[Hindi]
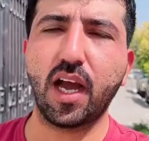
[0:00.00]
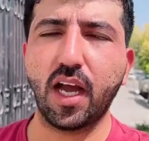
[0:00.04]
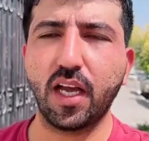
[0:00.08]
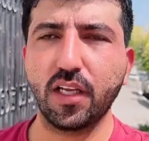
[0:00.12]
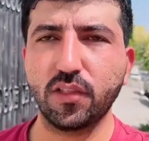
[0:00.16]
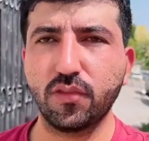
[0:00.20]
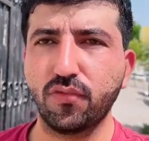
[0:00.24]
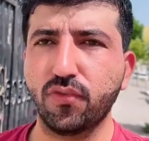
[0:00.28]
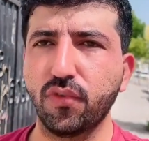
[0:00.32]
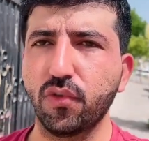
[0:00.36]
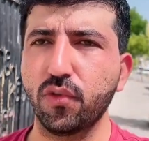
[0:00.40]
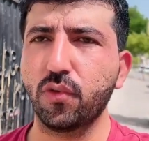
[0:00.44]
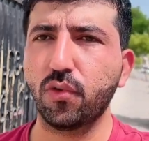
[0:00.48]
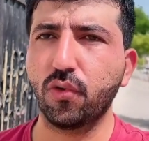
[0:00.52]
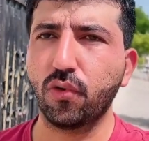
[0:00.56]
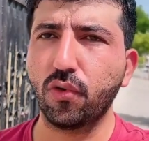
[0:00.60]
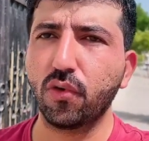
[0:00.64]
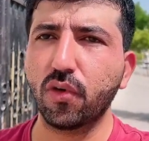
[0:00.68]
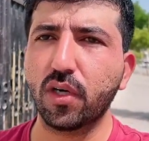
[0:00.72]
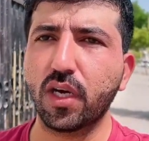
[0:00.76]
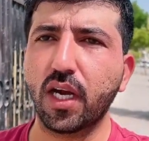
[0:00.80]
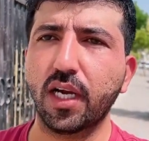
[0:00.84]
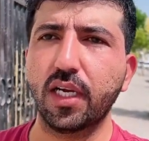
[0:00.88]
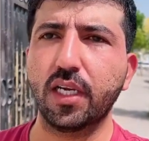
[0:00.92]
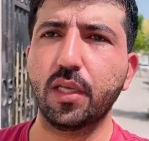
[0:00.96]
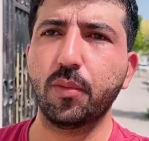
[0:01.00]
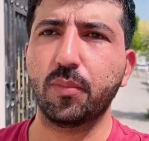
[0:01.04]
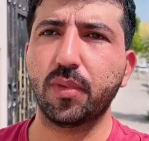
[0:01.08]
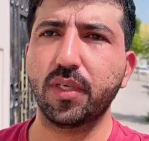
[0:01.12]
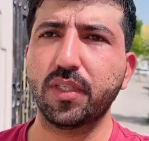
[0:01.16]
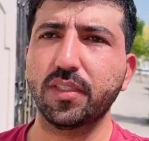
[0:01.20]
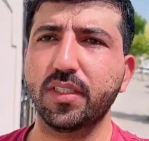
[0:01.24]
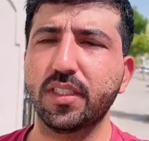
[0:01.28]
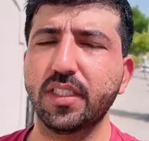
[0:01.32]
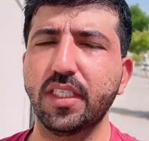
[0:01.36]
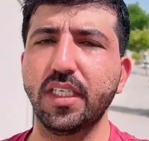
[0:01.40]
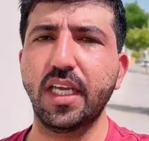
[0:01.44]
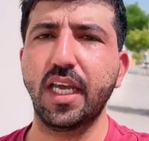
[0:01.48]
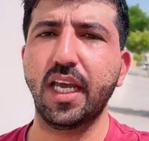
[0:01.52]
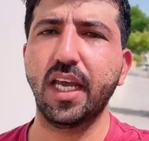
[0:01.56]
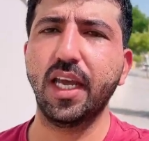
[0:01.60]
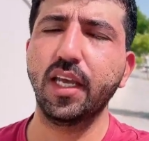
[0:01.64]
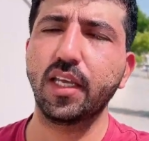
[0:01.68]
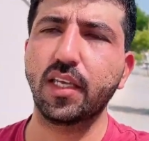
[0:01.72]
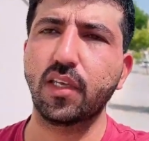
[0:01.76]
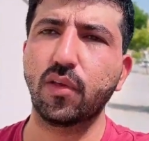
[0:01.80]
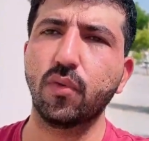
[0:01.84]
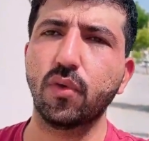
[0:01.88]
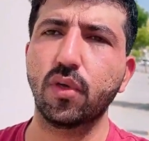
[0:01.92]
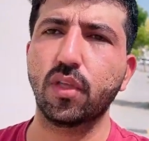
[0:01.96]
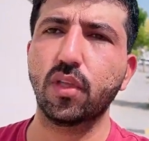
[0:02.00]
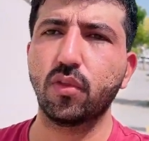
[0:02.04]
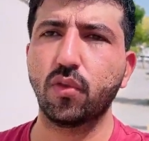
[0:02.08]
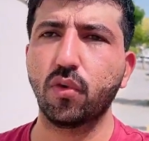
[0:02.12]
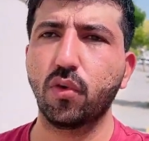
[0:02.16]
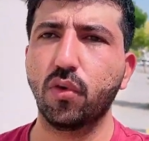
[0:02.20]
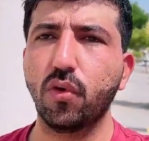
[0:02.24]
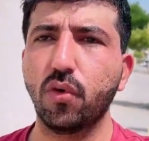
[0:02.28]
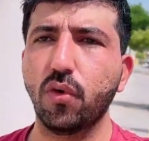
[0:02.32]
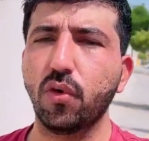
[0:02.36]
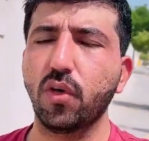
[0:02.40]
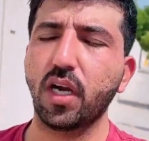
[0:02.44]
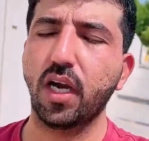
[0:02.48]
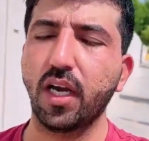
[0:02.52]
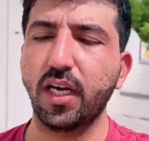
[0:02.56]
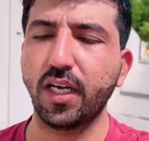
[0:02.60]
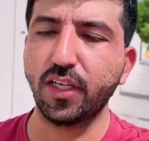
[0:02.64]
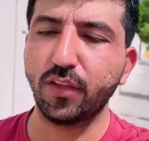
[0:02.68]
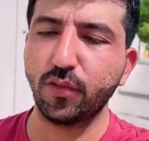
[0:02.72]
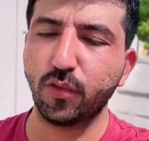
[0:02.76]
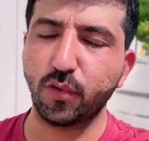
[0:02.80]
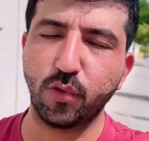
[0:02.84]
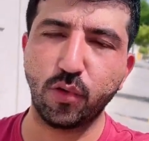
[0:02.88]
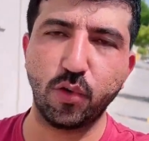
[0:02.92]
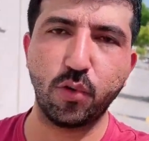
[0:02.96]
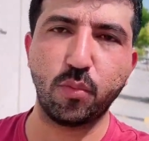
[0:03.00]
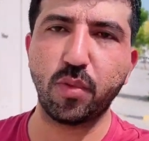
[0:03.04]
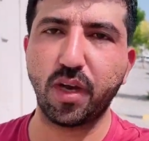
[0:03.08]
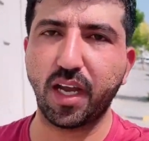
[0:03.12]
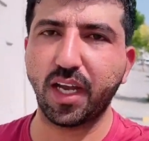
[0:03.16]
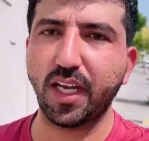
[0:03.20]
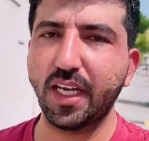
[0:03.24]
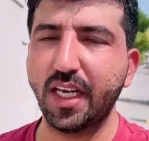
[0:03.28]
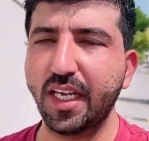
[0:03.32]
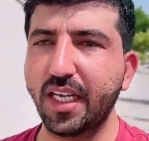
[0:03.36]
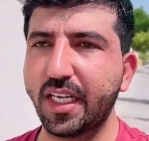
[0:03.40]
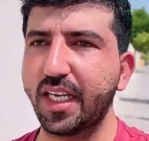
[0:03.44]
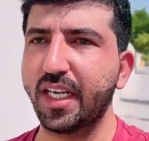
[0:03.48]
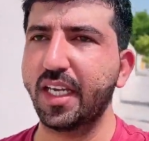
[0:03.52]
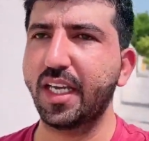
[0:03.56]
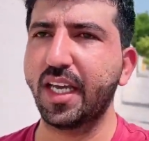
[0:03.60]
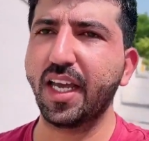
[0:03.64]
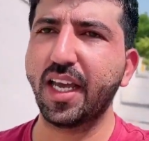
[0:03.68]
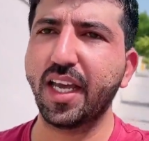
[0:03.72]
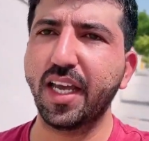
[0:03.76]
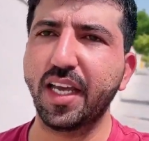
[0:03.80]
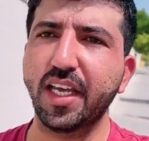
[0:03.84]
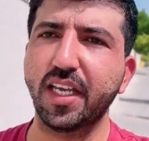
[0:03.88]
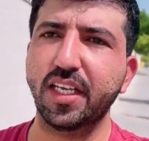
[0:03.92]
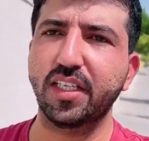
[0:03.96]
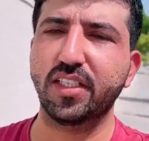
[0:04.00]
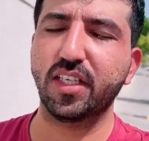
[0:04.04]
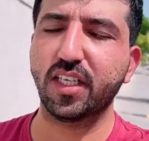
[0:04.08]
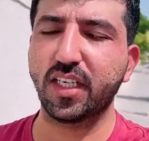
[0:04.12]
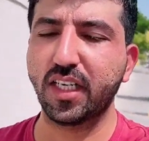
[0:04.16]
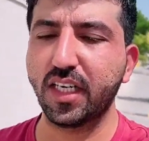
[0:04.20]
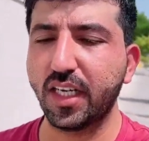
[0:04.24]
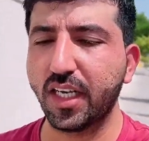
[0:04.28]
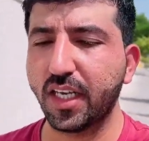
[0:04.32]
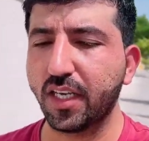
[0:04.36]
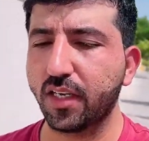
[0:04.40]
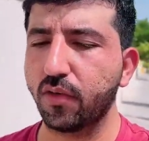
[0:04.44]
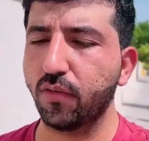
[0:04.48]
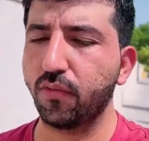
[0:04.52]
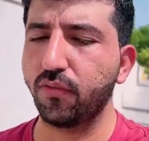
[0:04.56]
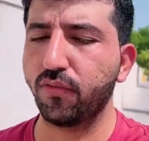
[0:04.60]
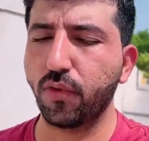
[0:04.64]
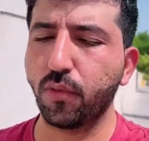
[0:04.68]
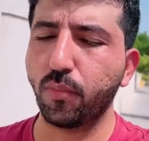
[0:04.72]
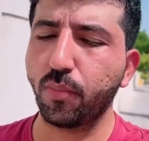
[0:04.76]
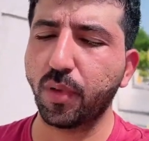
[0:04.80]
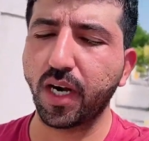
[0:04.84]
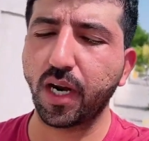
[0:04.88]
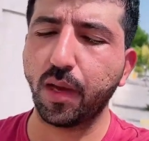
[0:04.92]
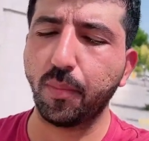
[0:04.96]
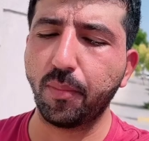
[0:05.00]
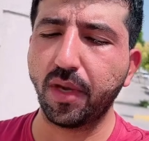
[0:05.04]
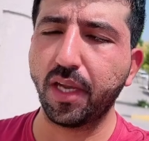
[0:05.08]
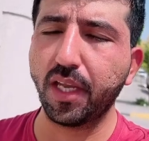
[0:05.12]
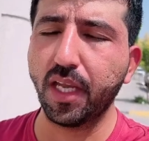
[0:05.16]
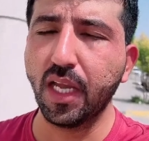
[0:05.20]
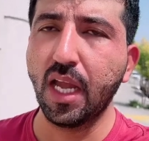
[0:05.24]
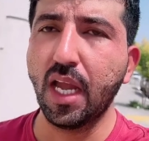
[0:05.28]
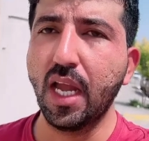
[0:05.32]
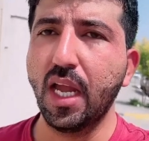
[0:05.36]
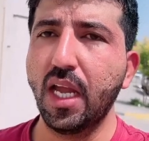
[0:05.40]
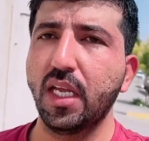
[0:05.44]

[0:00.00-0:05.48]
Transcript: आज वो दोनों गाड़ी बिज़ी हैं क्योंकि दोनों गाड़ी दोनों भाई लेके गया एक से शकील को वो बड़ा भाई